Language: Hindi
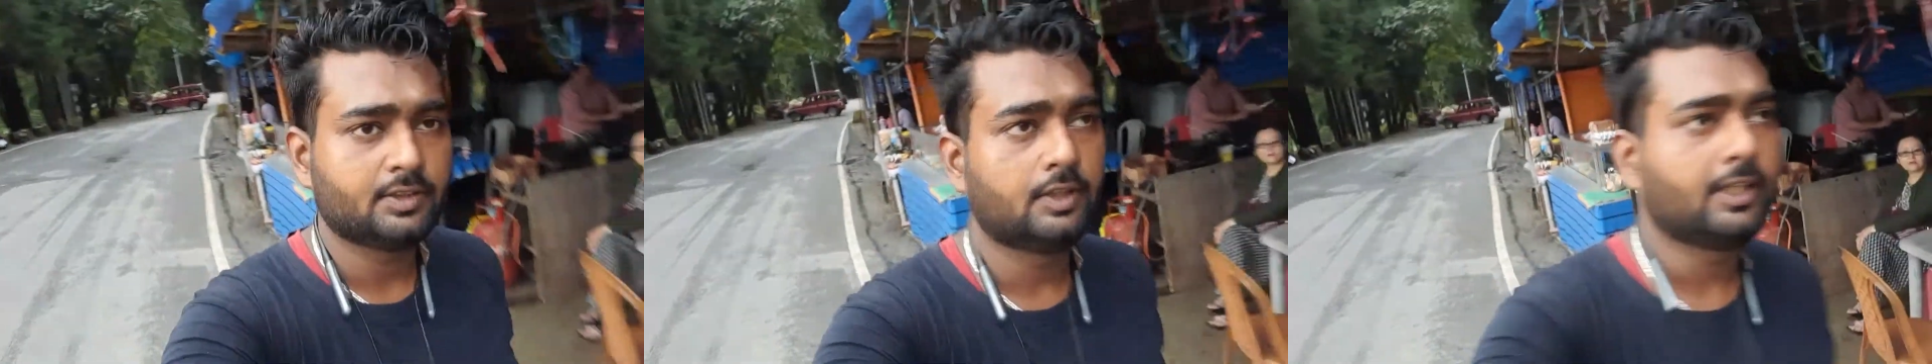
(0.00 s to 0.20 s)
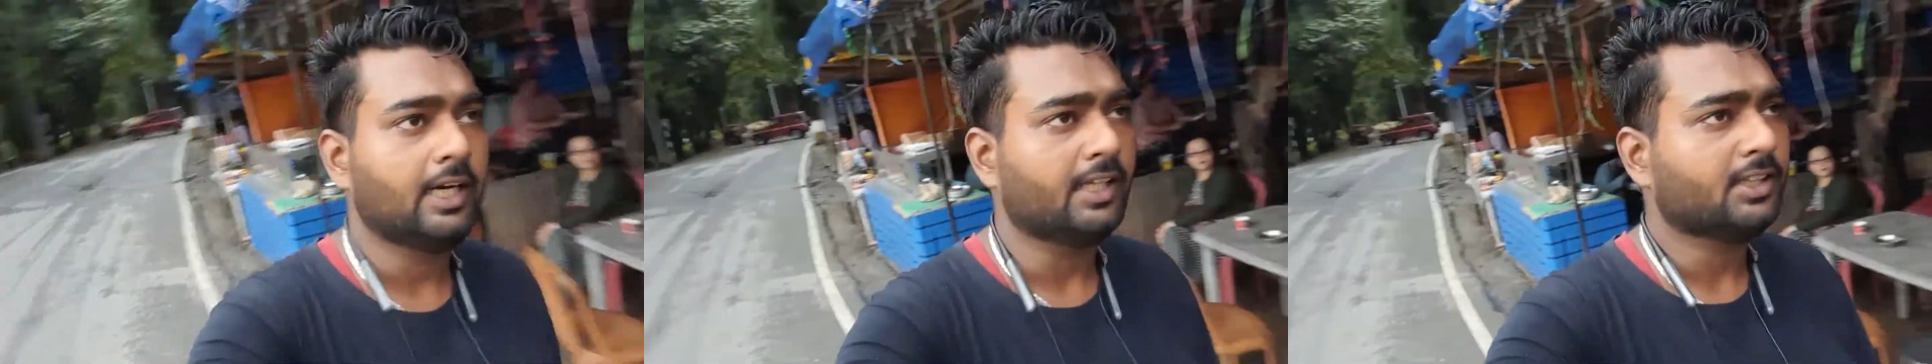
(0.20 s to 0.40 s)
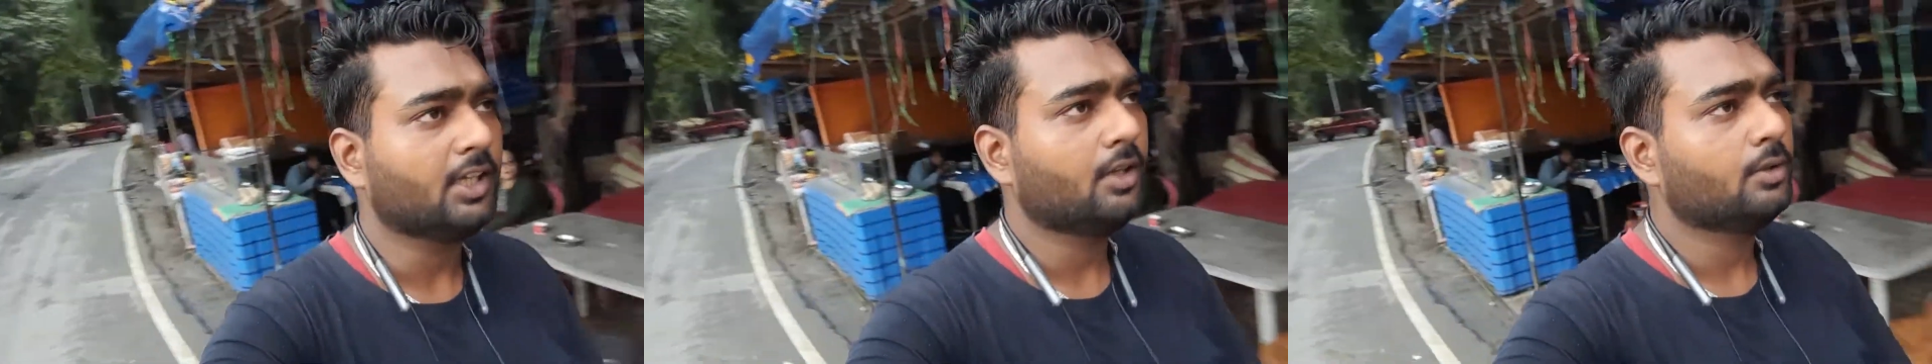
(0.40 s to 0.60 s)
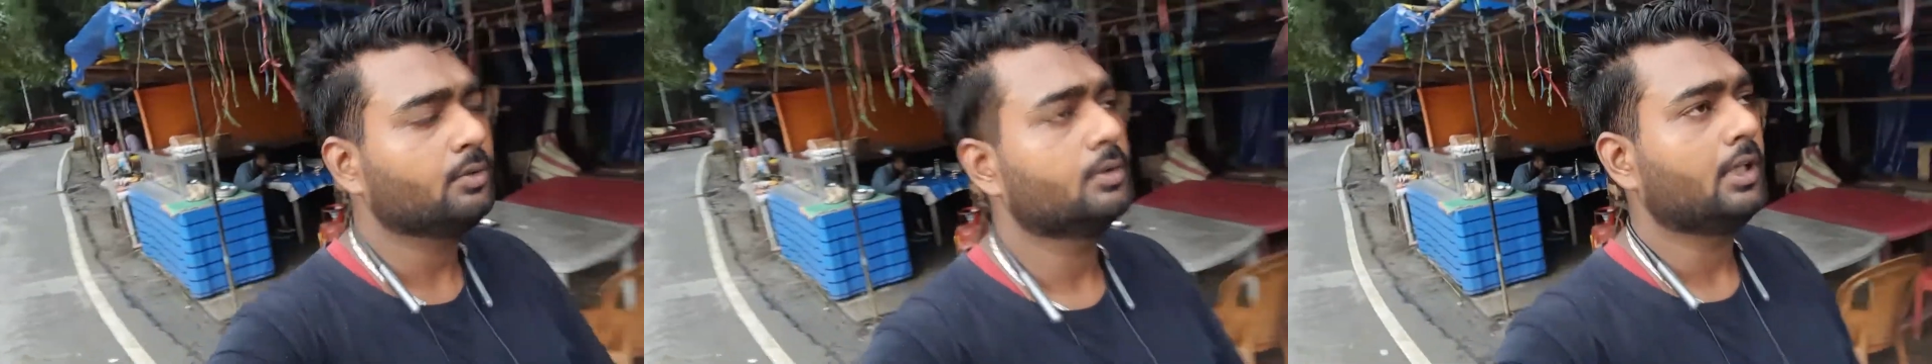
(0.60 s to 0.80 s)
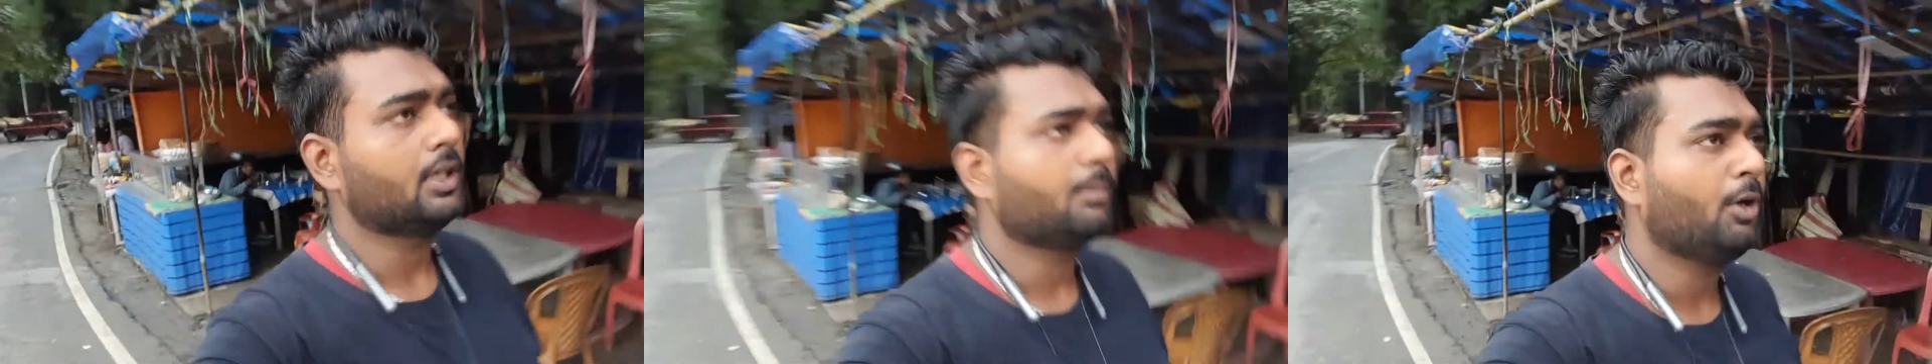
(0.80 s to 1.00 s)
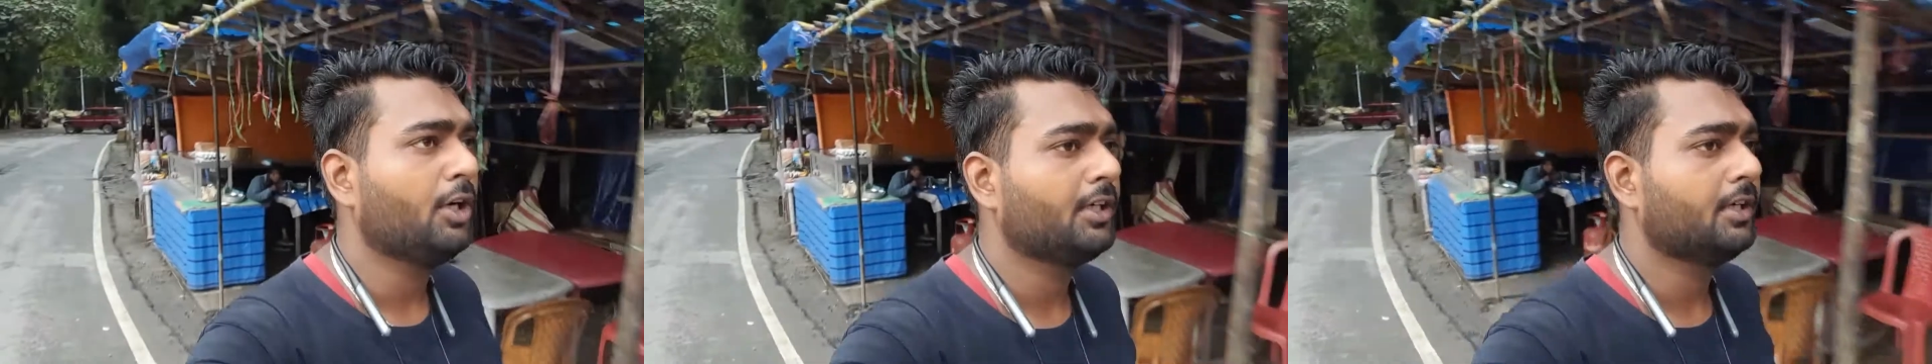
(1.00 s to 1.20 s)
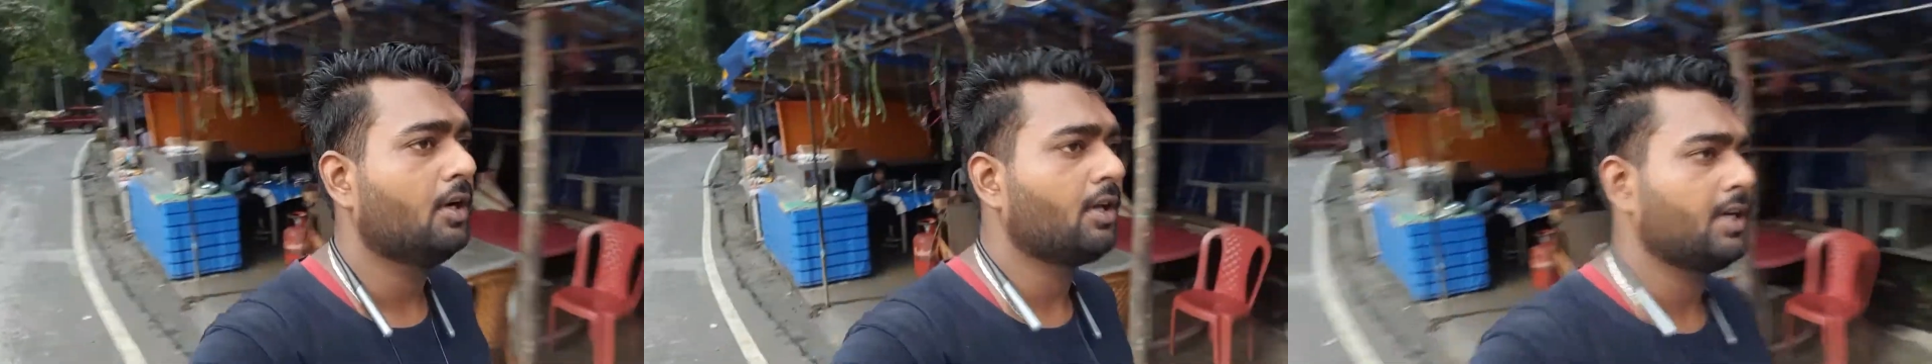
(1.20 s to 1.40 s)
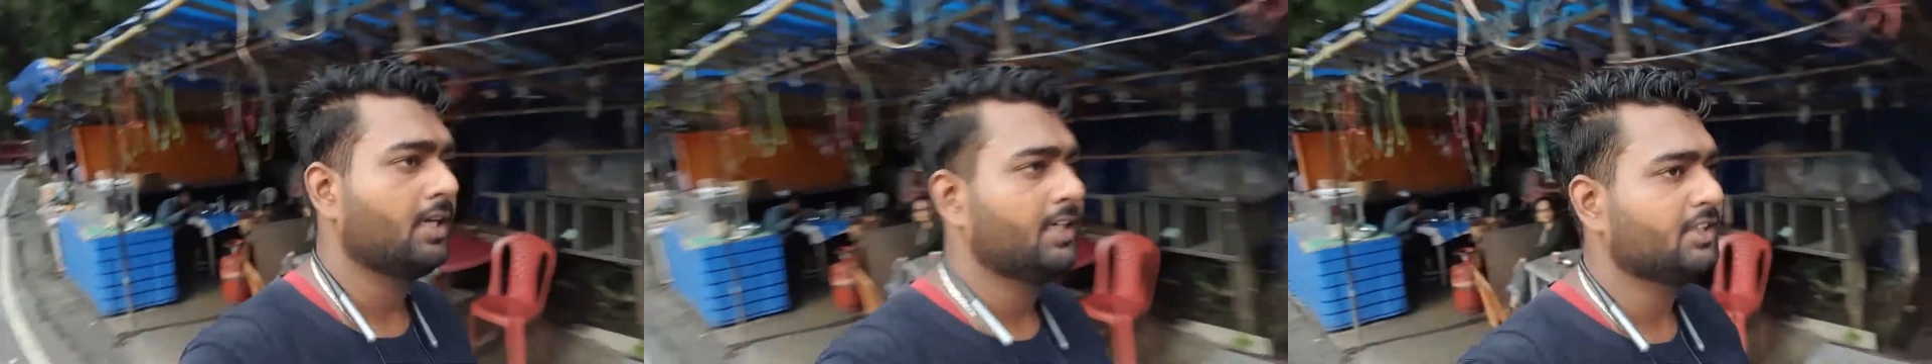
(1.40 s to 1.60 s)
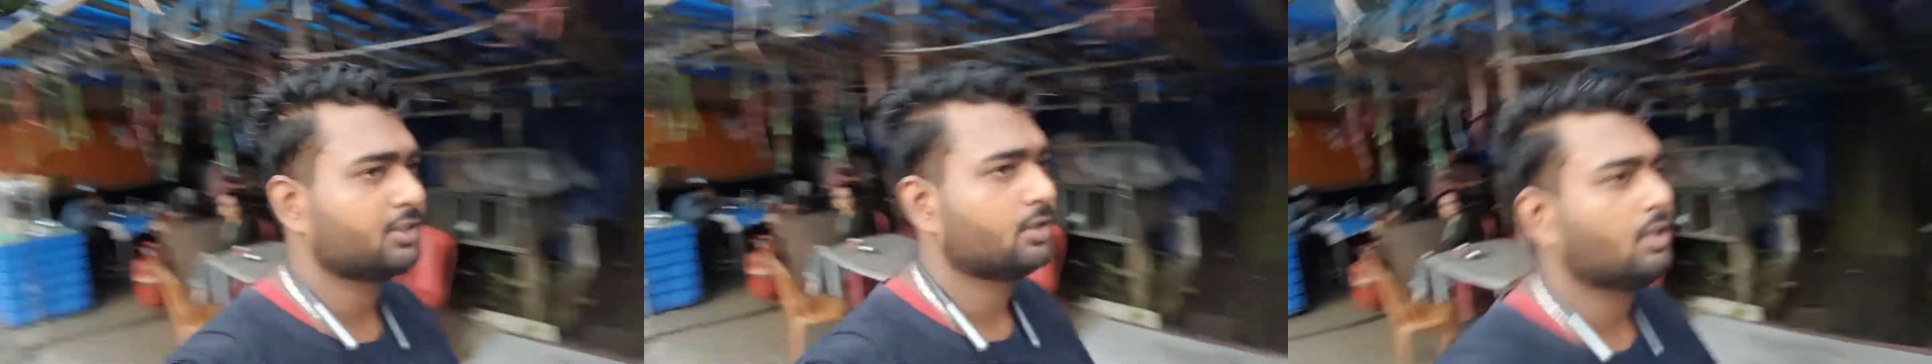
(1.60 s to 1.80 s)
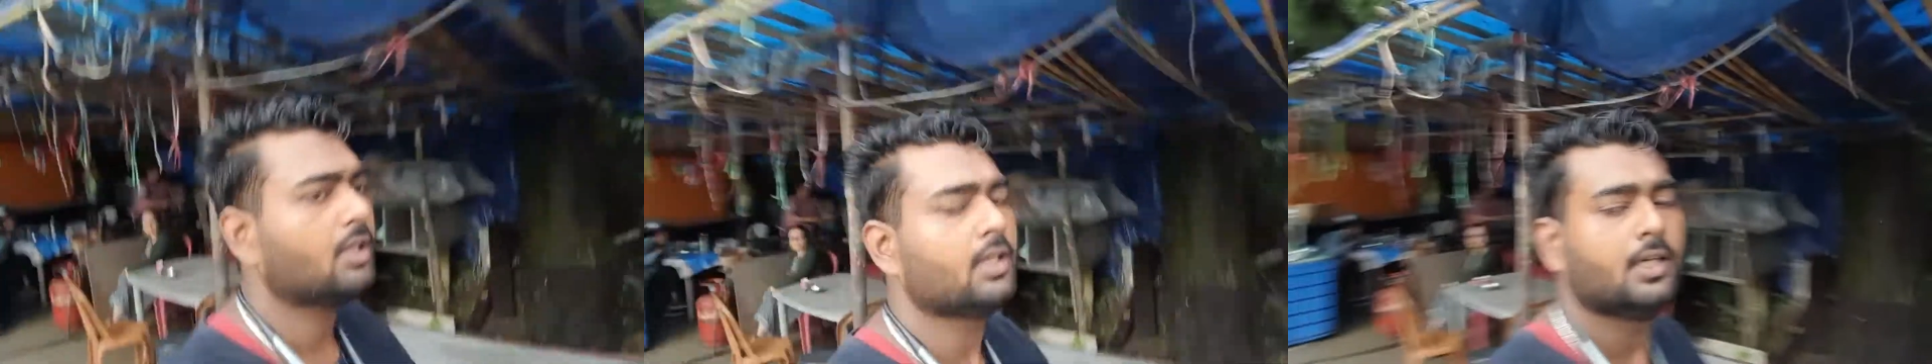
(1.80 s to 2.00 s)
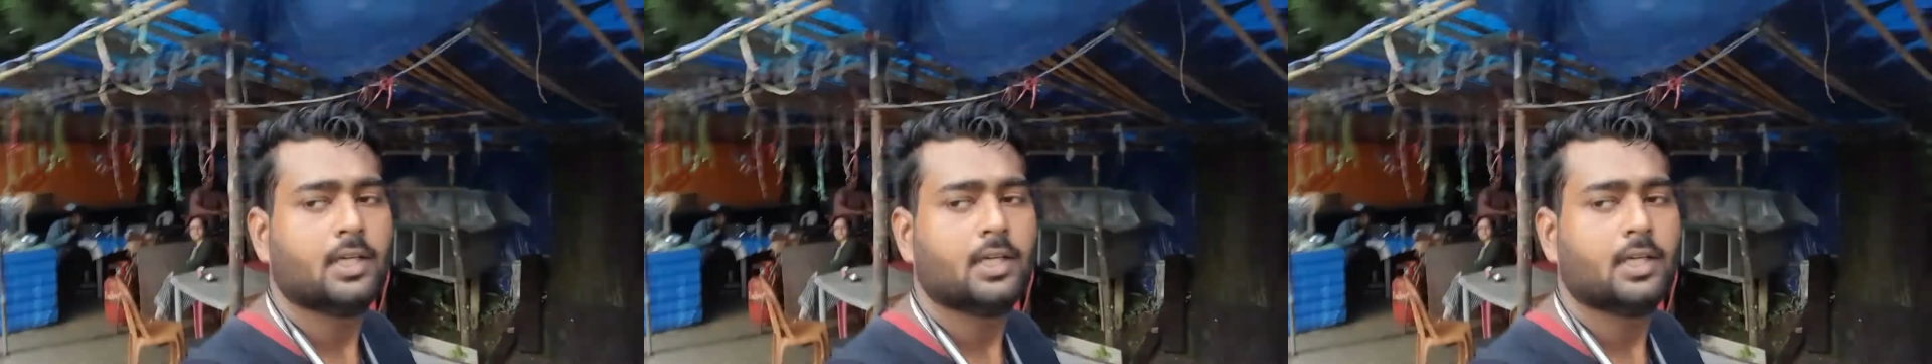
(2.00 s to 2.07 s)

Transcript: दिखाता हूँ हनुमान टॉक और गणेश टॉक